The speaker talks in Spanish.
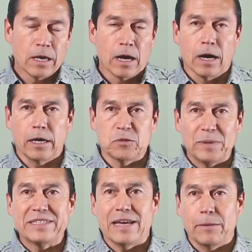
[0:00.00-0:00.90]
ah,
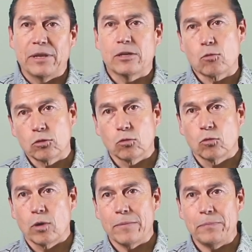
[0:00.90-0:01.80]
especialmente cuando
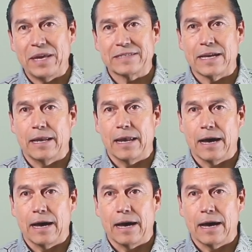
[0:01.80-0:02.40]
uno empieza